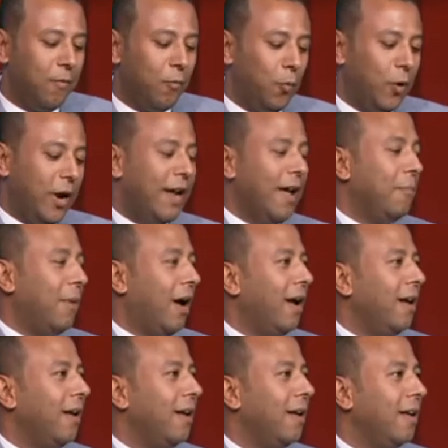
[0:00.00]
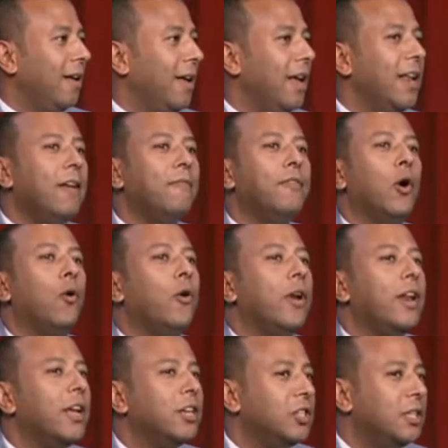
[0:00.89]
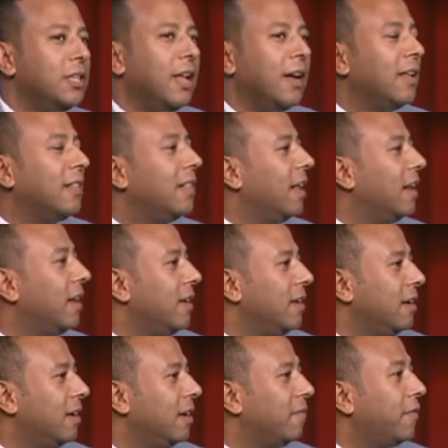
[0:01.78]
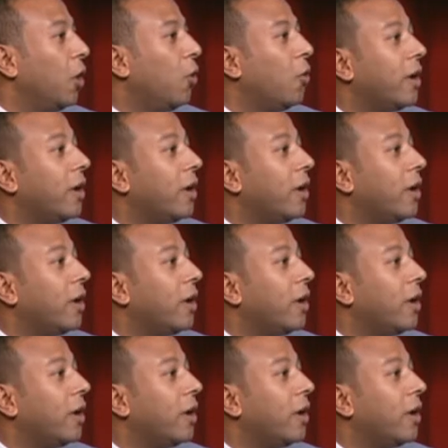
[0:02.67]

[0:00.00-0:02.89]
والجامعه هنا في حريه شديده جدا ليك في نعم.